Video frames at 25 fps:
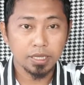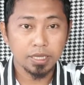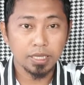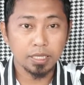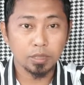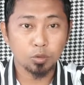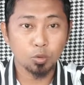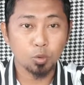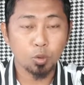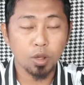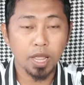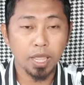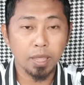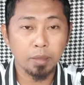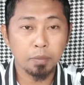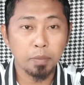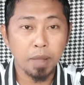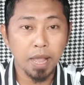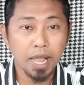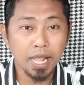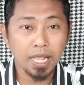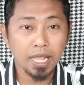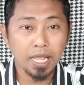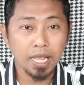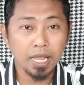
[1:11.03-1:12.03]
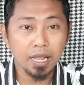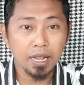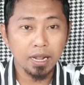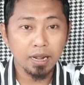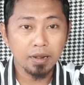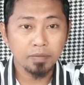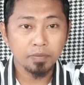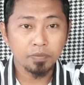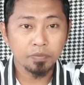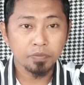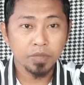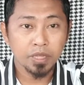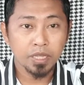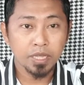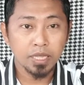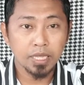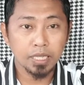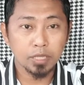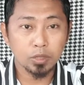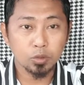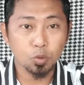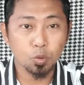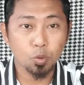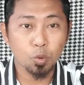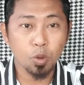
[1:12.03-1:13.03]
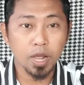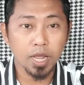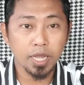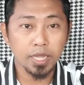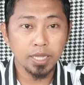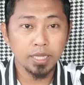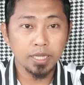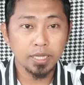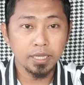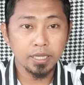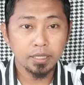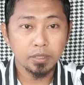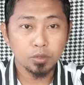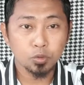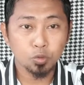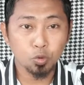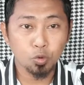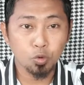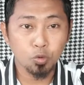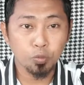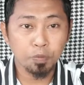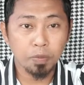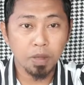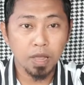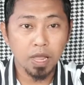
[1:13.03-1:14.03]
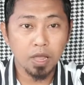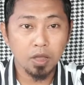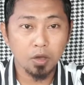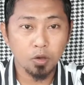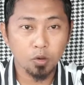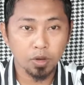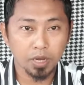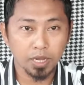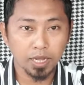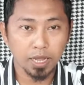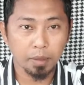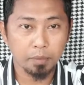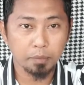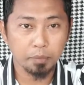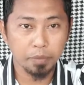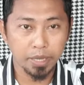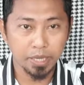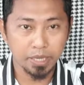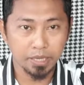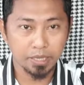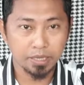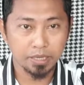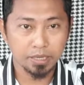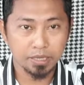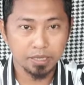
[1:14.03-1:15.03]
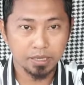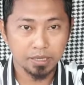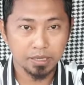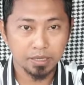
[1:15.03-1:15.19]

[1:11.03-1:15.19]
ito ay baka, ito ay tupa or kambing.